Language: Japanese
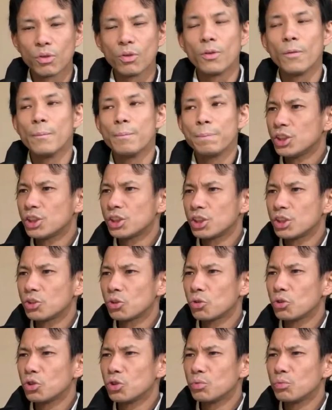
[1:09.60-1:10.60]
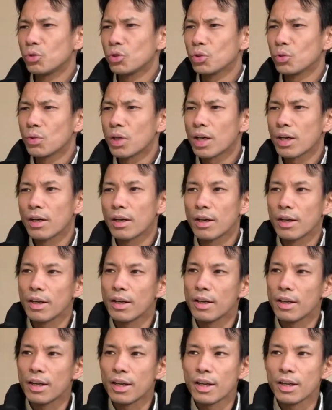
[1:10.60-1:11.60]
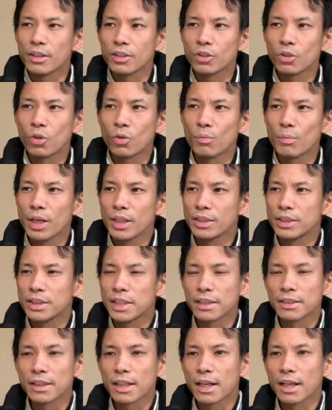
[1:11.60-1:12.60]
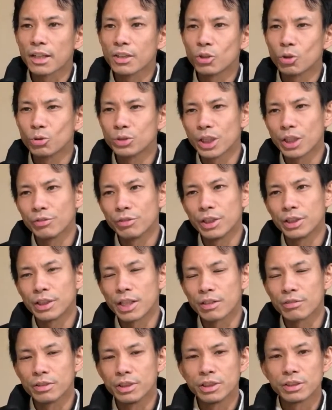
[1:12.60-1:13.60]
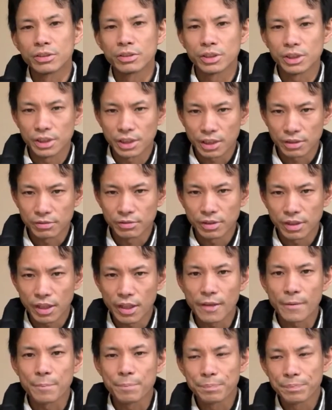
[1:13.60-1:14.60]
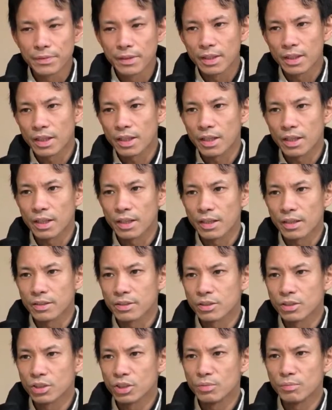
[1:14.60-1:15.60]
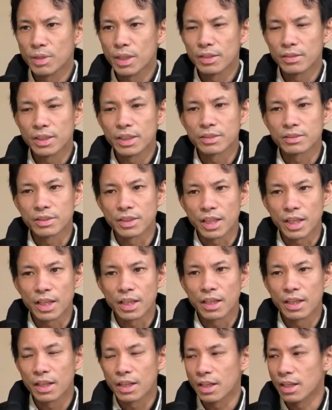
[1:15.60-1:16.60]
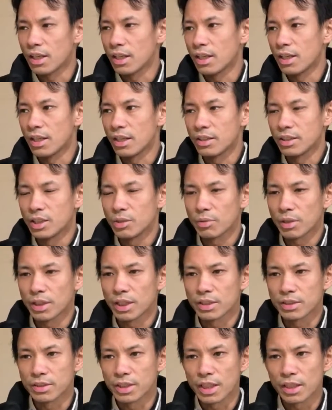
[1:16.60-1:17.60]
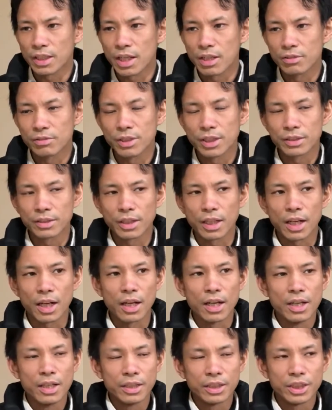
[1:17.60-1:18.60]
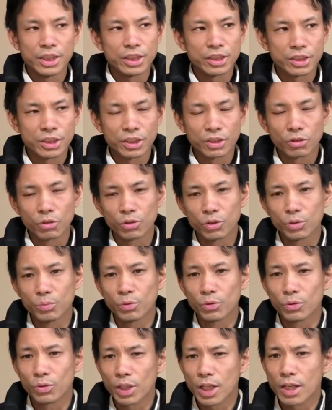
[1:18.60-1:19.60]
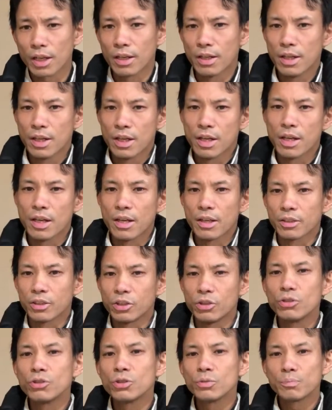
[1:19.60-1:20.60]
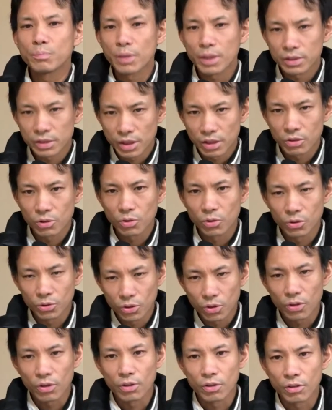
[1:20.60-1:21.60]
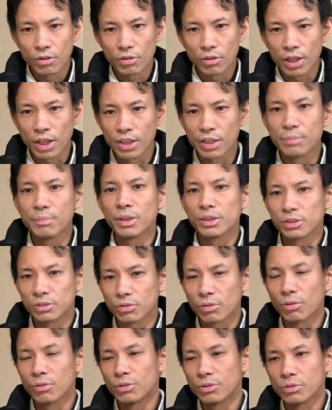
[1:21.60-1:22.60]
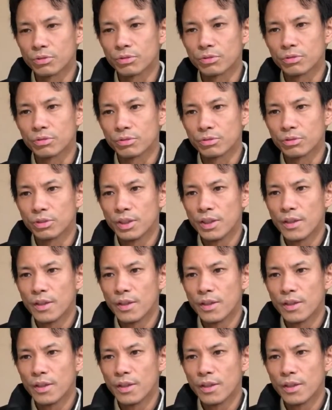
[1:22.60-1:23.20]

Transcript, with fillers: も、意識というものは、表面に出た氷山の一角に過ぎなくて、水面ですね、にはですね、隠れた意識というものが、90% ほどありますという、